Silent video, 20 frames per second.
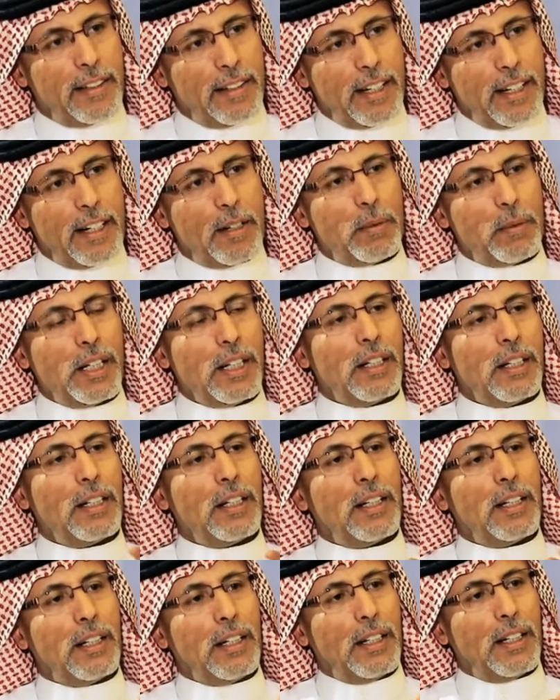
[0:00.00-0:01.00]
رابع
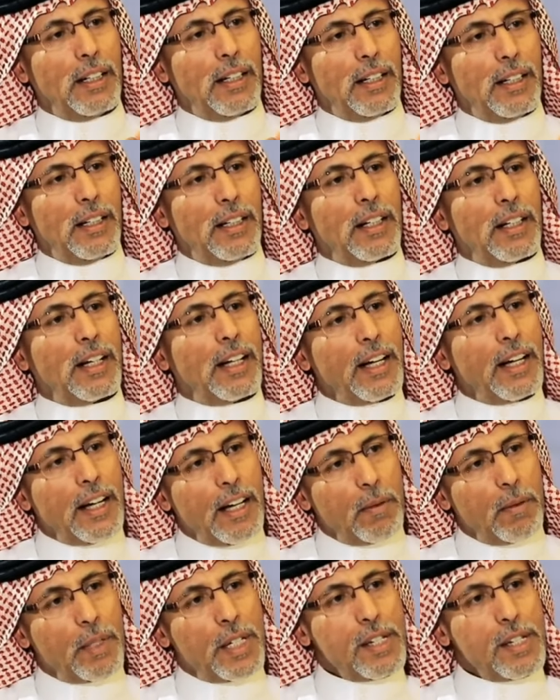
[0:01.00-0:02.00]

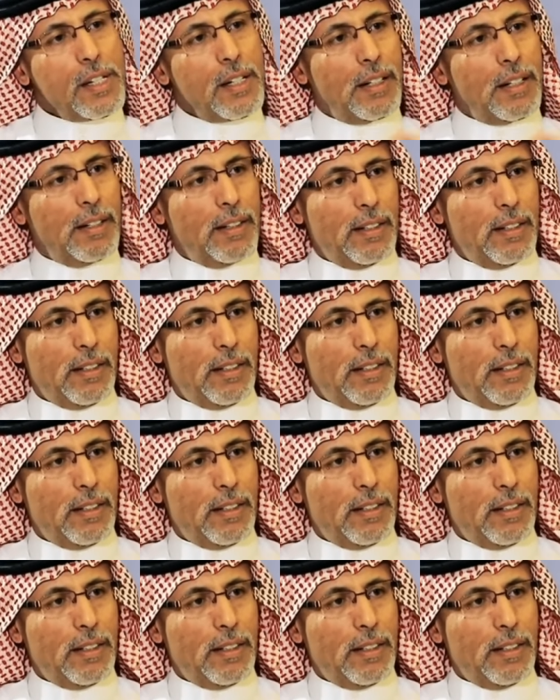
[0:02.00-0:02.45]
خامس